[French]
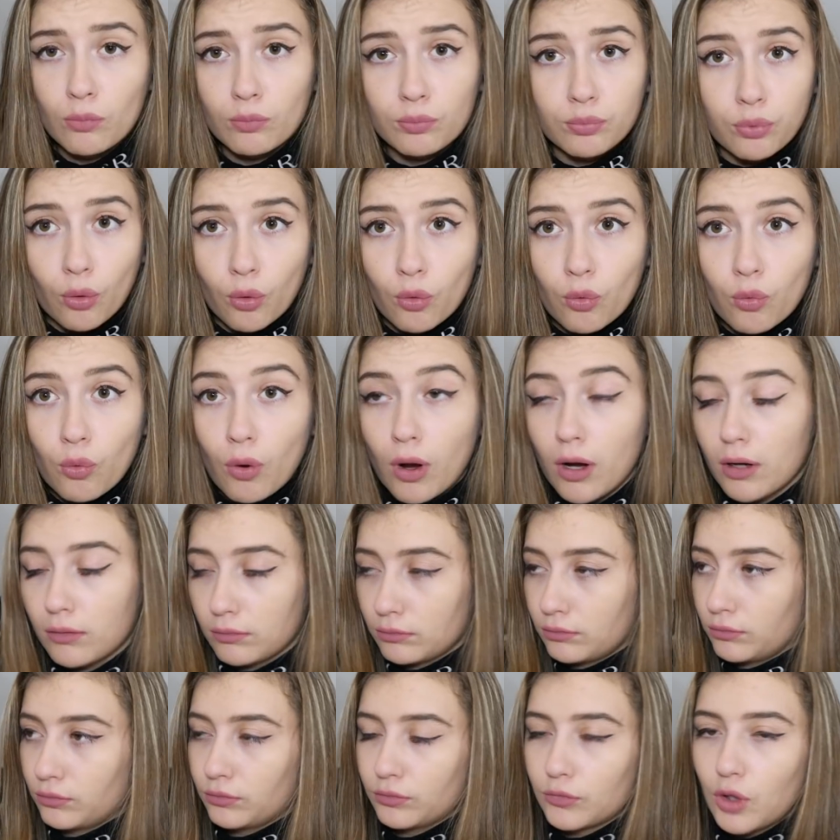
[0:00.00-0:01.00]
Pourquoi?
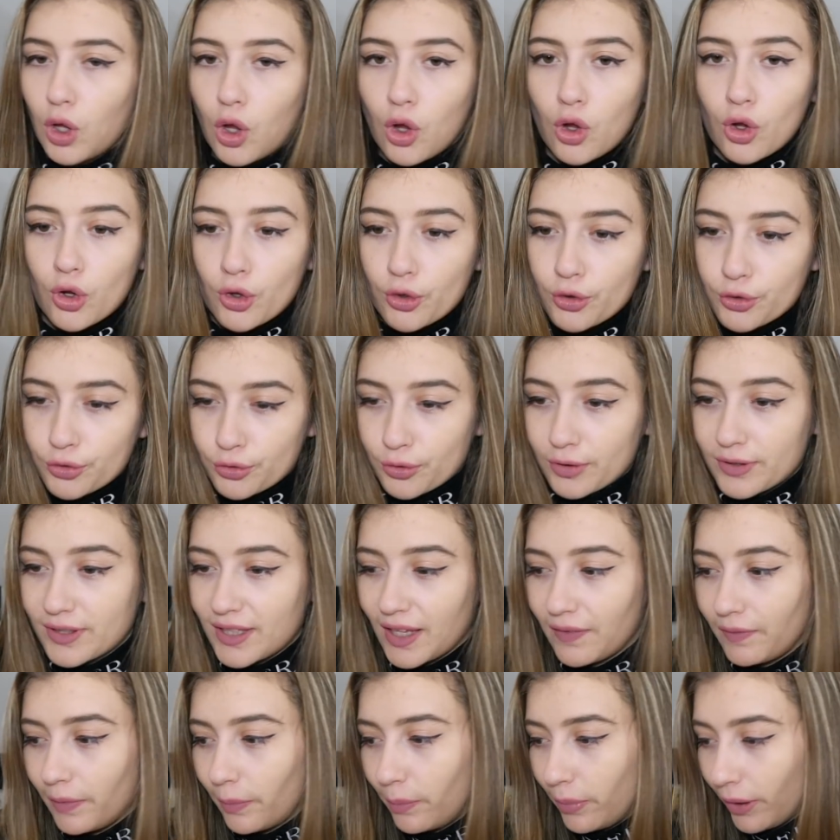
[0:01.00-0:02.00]
Je ne
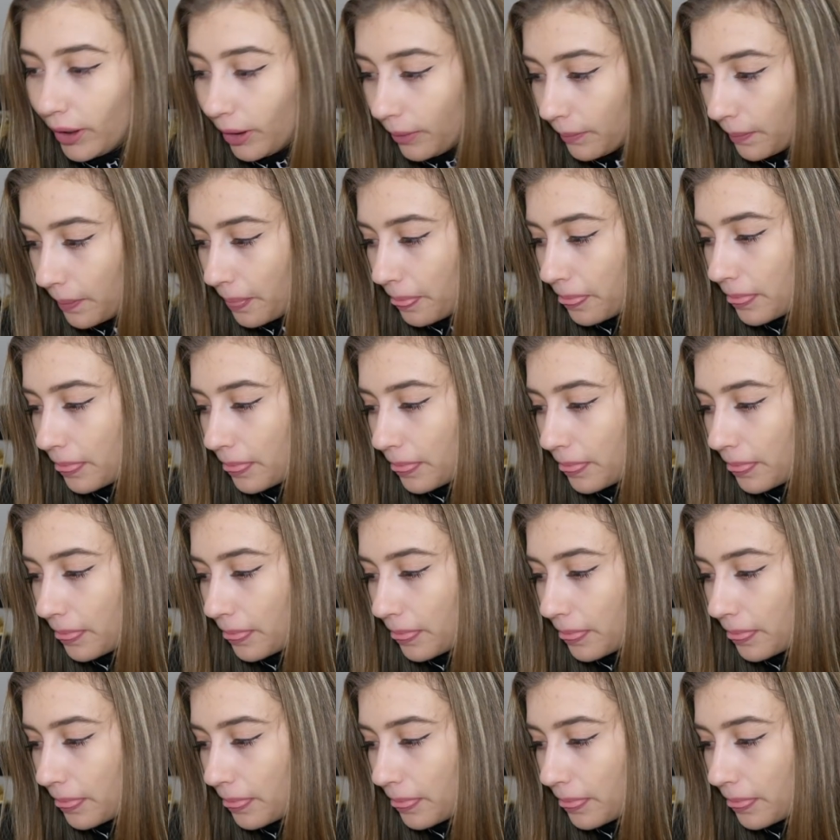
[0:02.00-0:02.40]
savais pas.